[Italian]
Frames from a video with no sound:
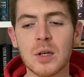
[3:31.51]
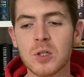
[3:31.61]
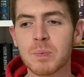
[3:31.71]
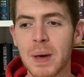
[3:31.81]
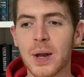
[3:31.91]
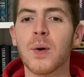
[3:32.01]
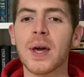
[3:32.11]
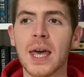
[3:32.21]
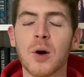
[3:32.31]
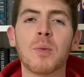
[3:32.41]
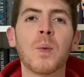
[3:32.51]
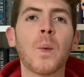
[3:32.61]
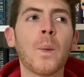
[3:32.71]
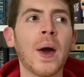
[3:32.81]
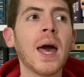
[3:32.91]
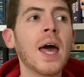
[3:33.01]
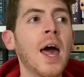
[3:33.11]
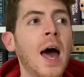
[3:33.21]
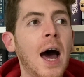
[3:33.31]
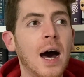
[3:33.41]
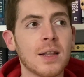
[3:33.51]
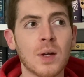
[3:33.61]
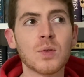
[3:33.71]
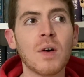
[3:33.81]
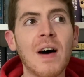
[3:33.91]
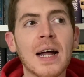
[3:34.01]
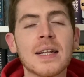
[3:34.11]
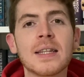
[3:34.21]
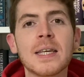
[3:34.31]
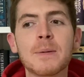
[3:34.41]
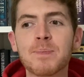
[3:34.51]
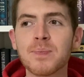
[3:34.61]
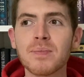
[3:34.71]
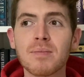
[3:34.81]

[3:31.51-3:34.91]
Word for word: Io spero che comunque andando avanti